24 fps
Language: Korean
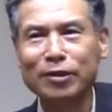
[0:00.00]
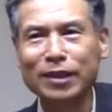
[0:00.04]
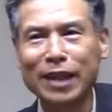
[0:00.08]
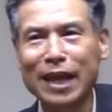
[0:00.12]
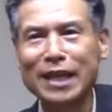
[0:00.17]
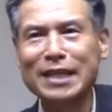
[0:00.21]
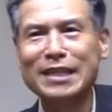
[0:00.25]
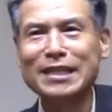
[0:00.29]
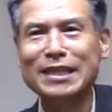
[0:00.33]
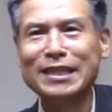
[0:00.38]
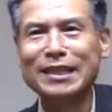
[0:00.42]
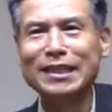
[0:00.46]
you
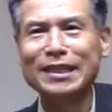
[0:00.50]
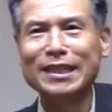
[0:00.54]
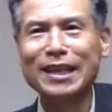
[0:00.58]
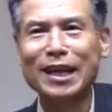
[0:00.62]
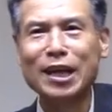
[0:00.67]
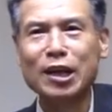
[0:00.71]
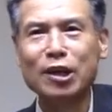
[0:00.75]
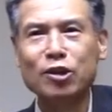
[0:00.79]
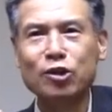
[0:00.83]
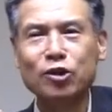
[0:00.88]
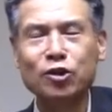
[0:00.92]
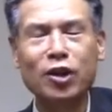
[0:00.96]
dance,
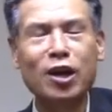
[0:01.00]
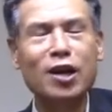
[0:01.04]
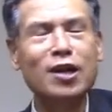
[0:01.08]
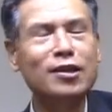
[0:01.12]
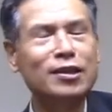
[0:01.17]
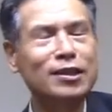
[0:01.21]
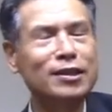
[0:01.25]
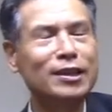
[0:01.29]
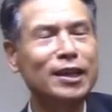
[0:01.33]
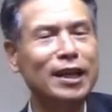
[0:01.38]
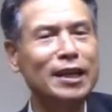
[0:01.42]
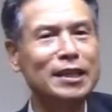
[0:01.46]
s 을
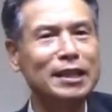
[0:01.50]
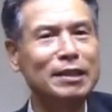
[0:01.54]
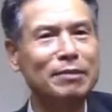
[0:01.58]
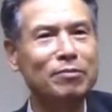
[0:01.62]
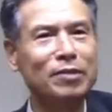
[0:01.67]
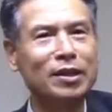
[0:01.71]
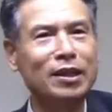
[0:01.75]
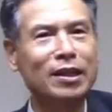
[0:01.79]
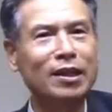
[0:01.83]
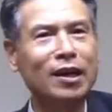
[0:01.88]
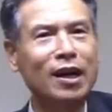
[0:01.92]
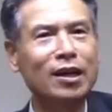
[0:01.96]
쓰지
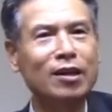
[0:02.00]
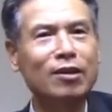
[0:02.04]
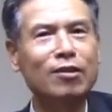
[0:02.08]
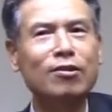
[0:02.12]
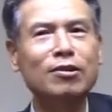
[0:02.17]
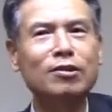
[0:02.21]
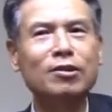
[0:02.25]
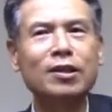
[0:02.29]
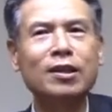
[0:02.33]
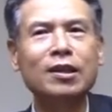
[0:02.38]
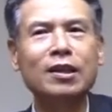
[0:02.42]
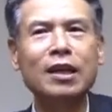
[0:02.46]
않습니까?
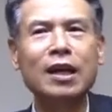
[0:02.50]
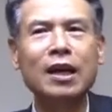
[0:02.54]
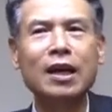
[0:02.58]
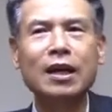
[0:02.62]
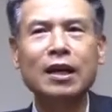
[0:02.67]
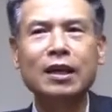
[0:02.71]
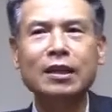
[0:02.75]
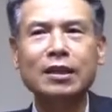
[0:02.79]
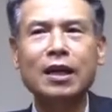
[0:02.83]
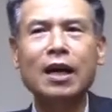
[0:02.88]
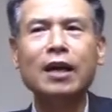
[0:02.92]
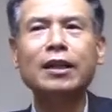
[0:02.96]
그것은
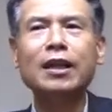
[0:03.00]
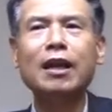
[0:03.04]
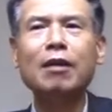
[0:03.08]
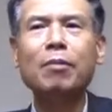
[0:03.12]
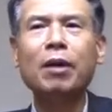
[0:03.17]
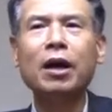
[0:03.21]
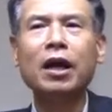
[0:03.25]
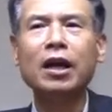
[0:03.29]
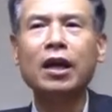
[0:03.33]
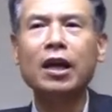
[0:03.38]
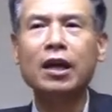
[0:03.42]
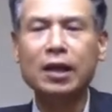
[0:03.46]

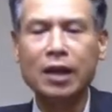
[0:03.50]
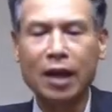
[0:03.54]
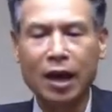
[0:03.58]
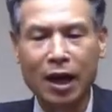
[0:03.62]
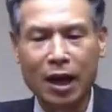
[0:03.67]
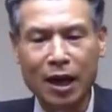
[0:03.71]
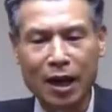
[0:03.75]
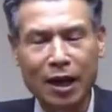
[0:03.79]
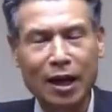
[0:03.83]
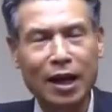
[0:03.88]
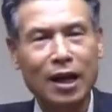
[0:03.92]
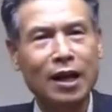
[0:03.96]

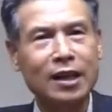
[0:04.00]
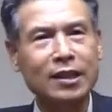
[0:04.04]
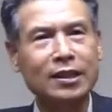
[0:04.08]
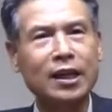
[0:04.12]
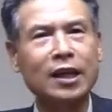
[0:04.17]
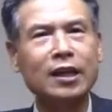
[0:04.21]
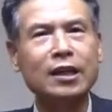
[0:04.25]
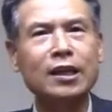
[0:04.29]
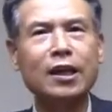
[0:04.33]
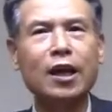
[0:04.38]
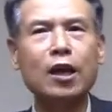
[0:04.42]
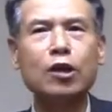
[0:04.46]
상대방에게
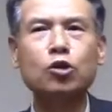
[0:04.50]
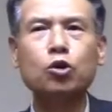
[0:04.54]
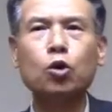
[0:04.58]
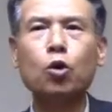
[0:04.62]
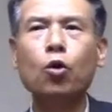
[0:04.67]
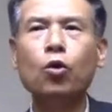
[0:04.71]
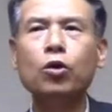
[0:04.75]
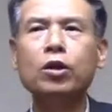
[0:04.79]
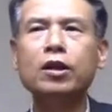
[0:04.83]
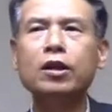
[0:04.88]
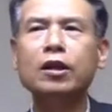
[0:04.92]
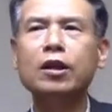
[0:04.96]
자기의
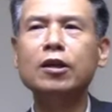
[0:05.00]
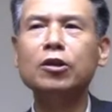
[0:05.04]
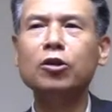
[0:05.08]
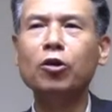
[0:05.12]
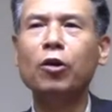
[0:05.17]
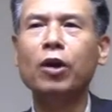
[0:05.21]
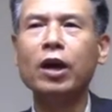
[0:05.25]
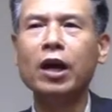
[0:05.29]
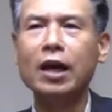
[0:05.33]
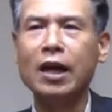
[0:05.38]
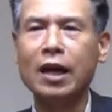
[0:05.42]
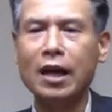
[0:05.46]
좋은
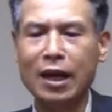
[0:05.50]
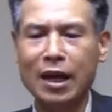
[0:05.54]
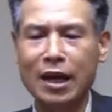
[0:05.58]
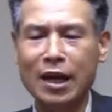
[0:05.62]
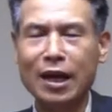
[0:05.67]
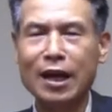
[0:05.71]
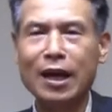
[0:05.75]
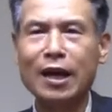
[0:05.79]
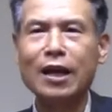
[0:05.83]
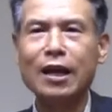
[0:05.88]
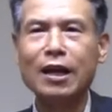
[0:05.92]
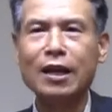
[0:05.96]
의도에
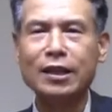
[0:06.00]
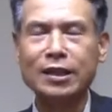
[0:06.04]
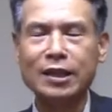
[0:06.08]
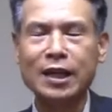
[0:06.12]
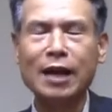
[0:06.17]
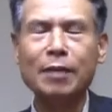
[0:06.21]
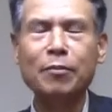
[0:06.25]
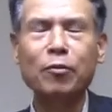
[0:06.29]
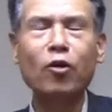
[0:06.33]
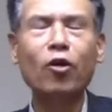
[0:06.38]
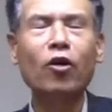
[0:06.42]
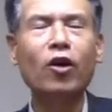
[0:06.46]

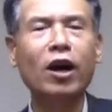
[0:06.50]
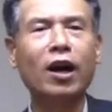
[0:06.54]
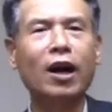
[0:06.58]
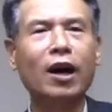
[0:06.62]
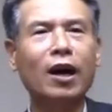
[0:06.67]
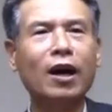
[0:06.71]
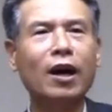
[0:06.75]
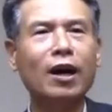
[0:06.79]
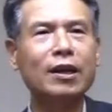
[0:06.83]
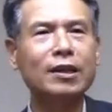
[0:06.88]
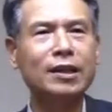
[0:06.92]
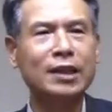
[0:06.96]

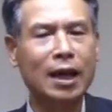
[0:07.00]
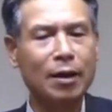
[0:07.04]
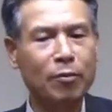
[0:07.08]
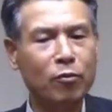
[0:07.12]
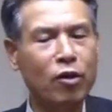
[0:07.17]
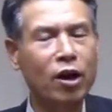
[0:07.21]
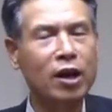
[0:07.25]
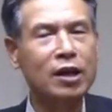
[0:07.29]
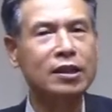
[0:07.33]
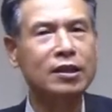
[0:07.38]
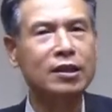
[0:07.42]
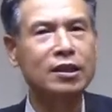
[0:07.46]
참여하라,
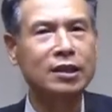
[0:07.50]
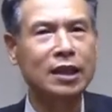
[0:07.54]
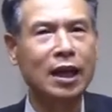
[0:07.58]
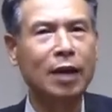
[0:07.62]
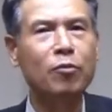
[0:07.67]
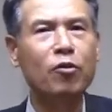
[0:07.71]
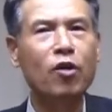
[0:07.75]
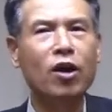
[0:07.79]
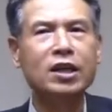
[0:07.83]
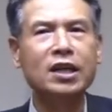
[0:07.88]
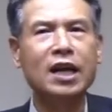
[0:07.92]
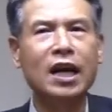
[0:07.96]
참여하,
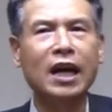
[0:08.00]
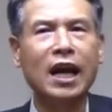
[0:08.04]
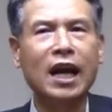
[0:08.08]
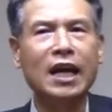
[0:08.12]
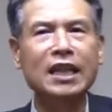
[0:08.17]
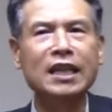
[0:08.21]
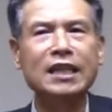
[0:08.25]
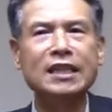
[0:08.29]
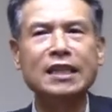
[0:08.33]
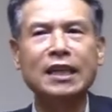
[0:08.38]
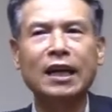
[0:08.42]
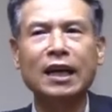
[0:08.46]
참여하지
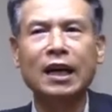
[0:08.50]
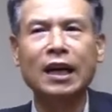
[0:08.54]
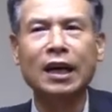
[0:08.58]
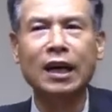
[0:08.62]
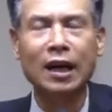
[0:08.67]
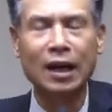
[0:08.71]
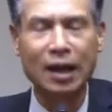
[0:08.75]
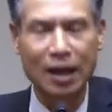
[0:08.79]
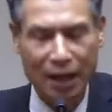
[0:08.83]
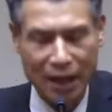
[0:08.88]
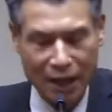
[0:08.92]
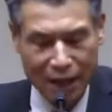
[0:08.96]

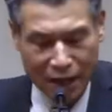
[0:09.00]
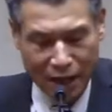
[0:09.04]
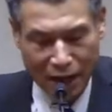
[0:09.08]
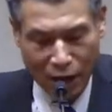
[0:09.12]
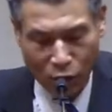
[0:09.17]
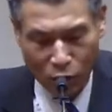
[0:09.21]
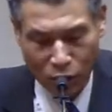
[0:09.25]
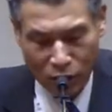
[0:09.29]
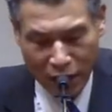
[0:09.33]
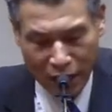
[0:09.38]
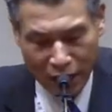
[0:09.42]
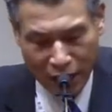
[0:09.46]

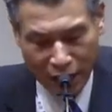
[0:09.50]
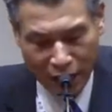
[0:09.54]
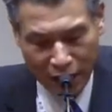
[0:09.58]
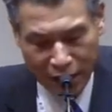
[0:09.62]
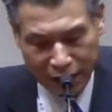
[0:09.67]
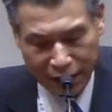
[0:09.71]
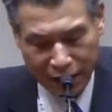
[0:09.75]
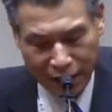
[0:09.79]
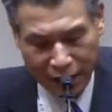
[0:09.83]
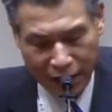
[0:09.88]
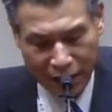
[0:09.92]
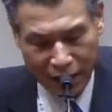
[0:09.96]
않겠느냐라고
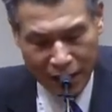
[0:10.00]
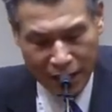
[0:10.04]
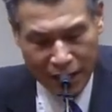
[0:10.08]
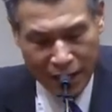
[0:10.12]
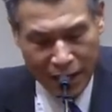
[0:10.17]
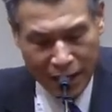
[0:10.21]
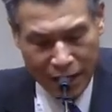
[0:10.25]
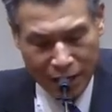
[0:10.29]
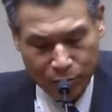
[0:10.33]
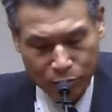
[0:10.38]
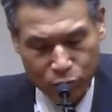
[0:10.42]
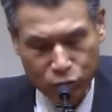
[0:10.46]
얘기할 때
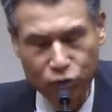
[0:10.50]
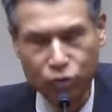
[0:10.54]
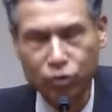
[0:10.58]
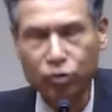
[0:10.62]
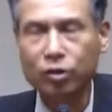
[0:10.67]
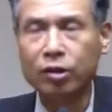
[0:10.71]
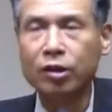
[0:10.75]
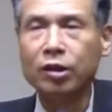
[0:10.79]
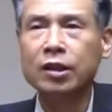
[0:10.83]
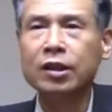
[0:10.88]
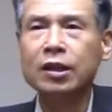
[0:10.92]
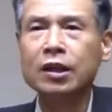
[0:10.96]

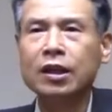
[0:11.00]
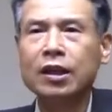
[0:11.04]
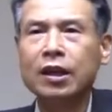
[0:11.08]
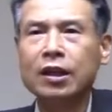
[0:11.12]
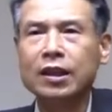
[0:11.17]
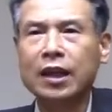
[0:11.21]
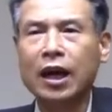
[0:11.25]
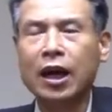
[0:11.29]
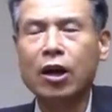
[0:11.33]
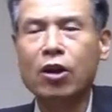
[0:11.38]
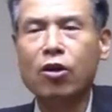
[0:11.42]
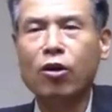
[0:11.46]
묻는
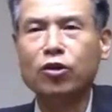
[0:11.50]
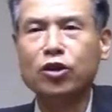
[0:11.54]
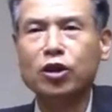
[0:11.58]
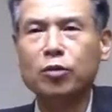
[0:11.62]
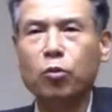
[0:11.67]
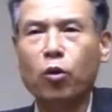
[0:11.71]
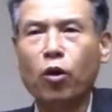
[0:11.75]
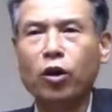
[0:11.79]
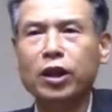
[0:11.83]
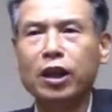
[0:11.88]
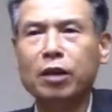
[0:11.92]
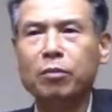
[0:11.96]
단어인 것을
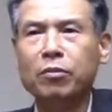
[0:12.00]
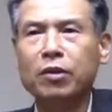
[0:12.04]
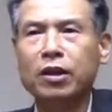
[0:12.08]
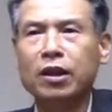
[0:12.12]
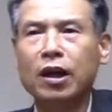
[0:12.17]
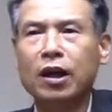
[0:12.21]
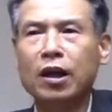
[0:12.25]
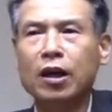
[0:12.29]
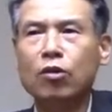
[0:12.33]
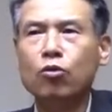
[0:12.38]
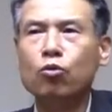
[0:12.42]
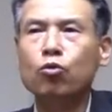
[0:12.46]
보게 됩니다.